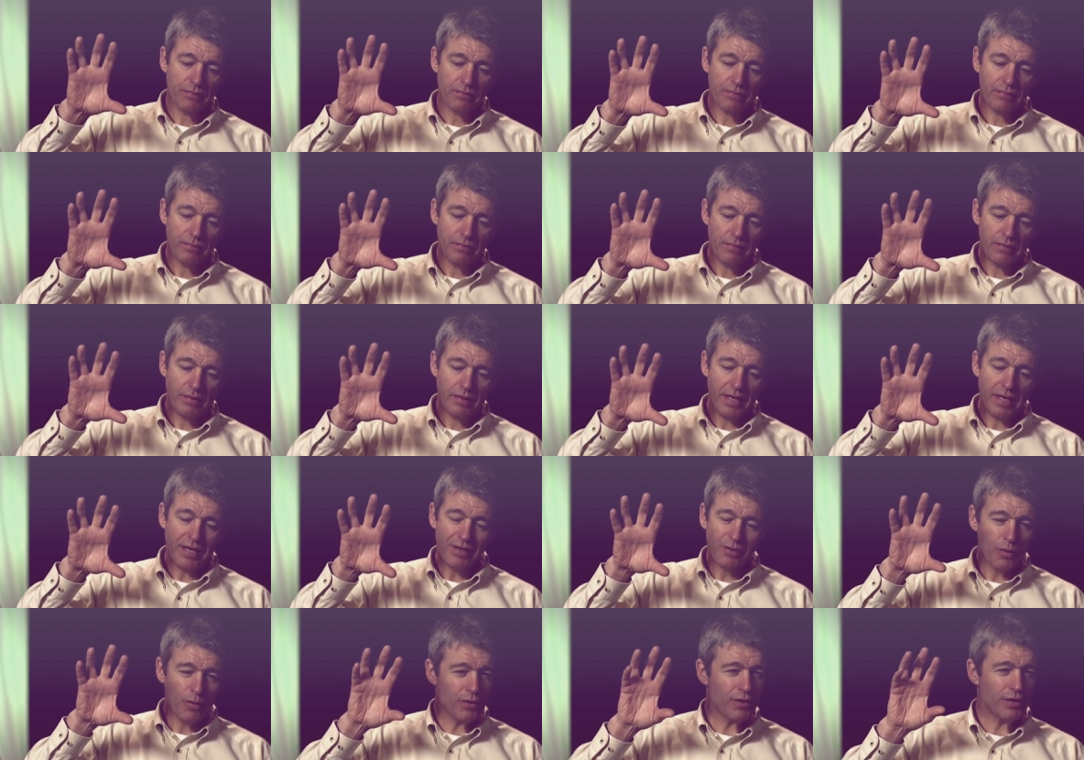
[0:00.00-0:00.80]
pour
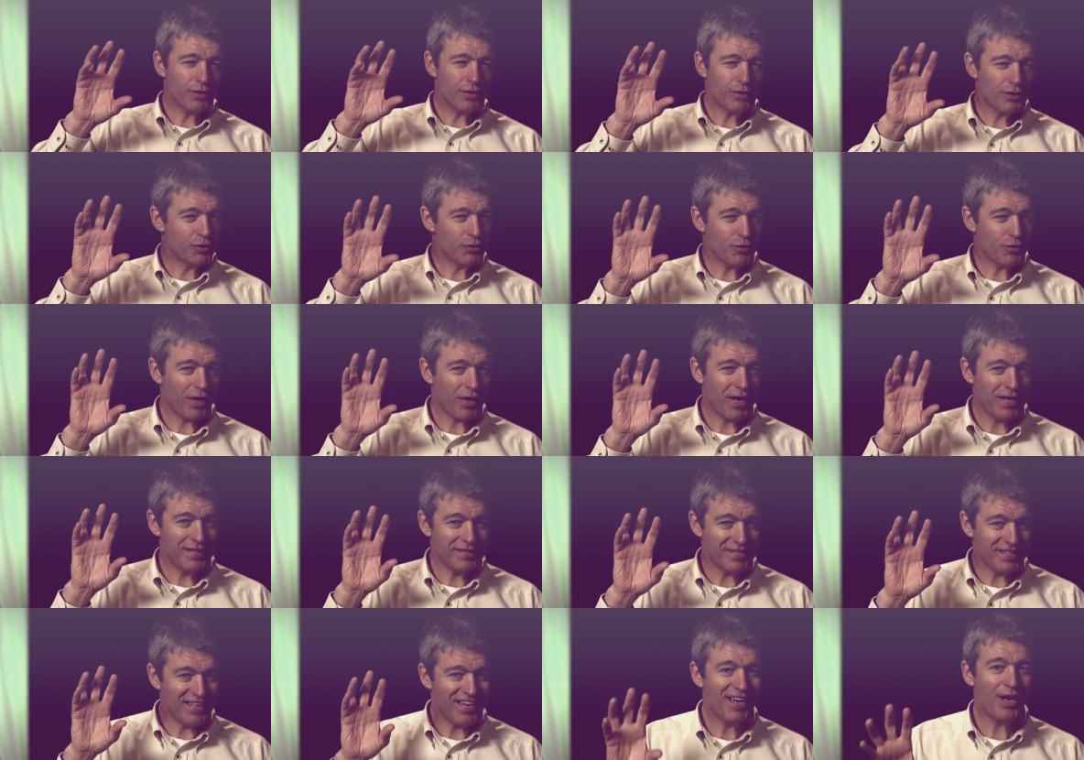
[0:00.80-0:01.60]
essayer d'aider les
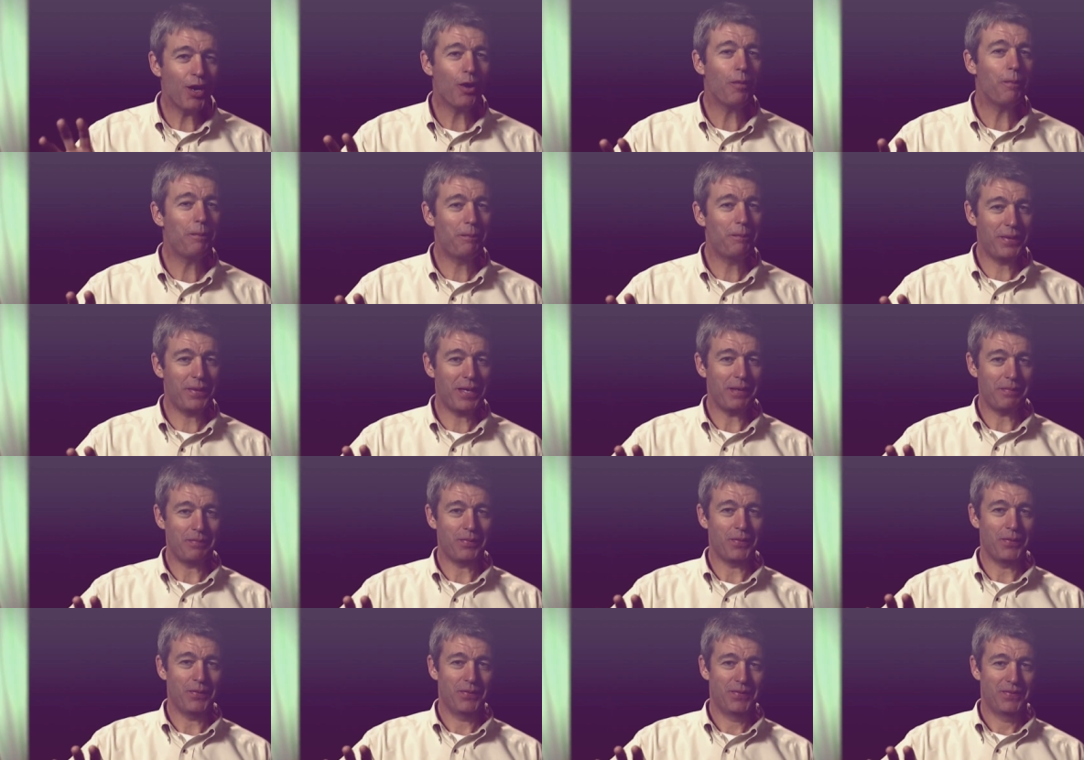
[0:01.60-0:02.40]
gens et
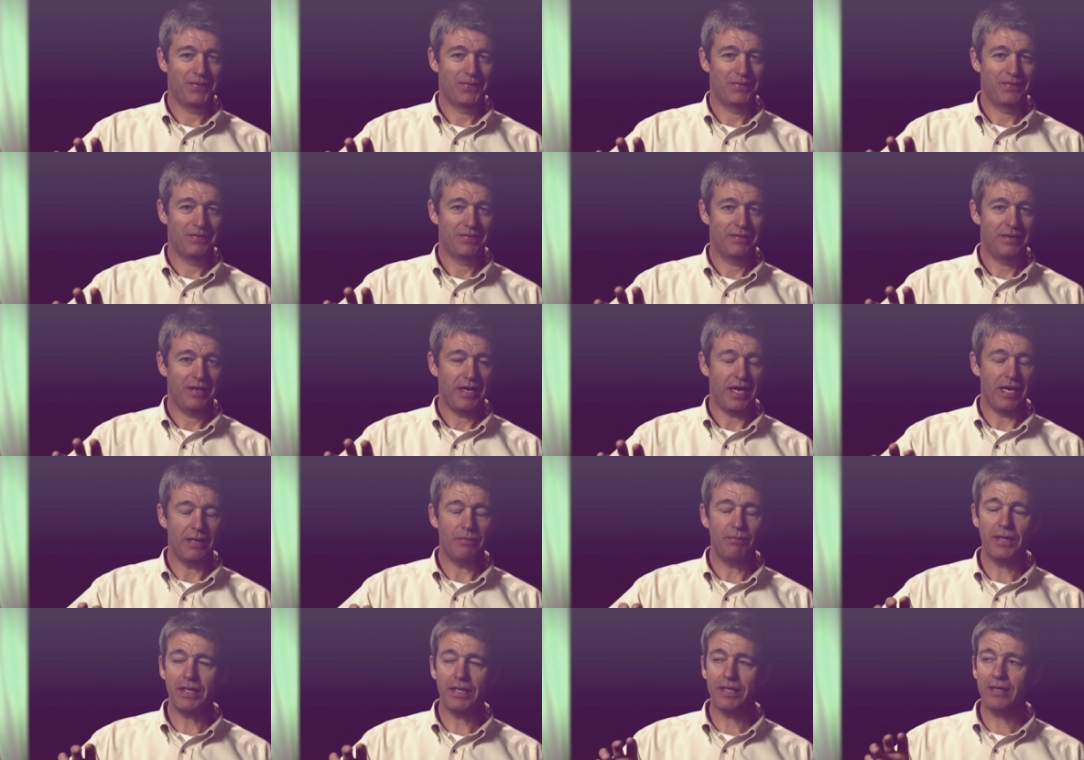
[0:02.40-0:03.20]

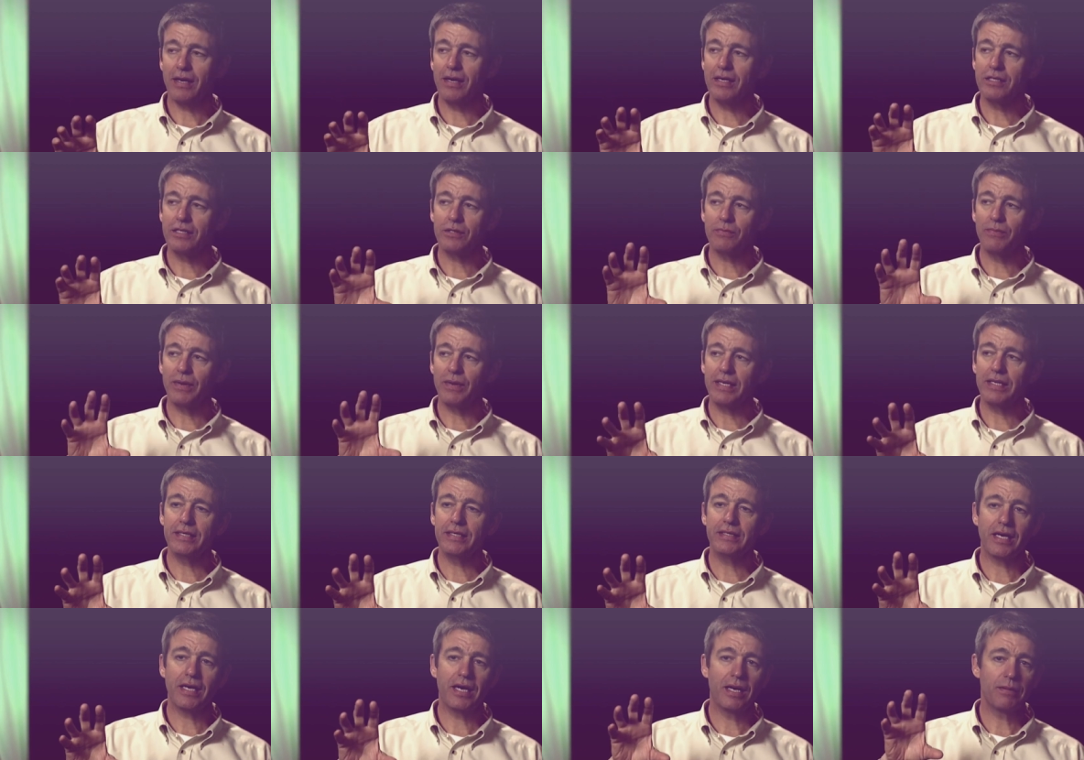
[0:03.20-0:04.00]
parce que la plupart du
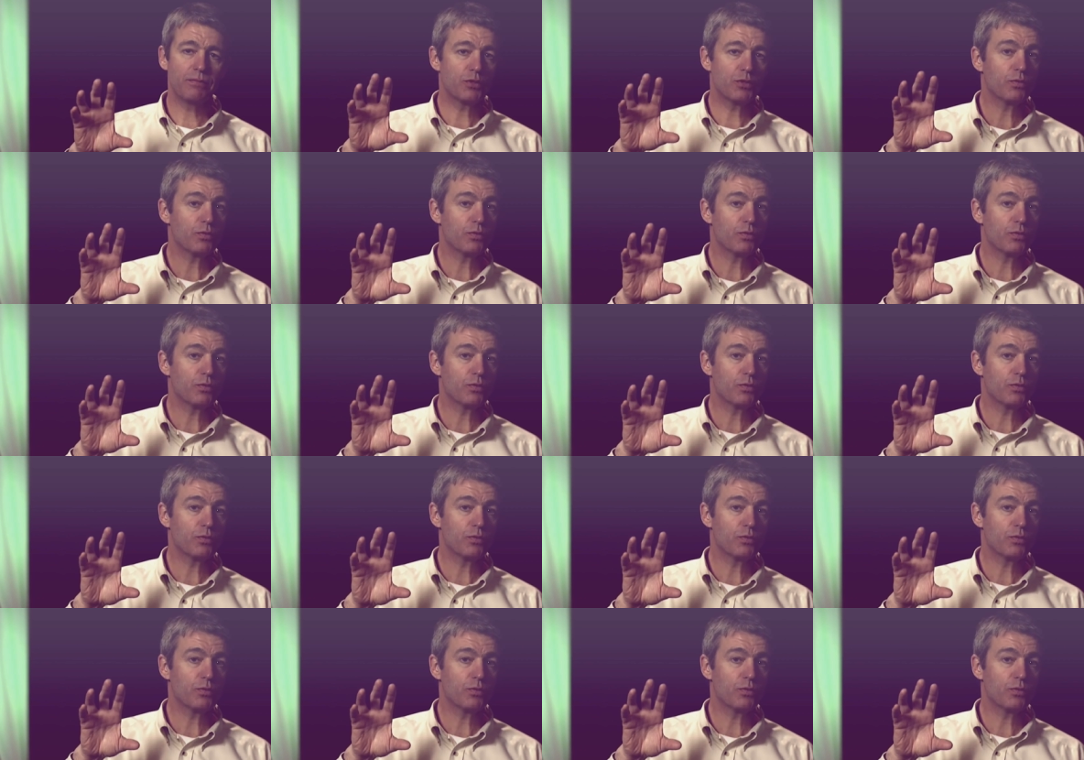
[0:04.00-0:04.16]
temps,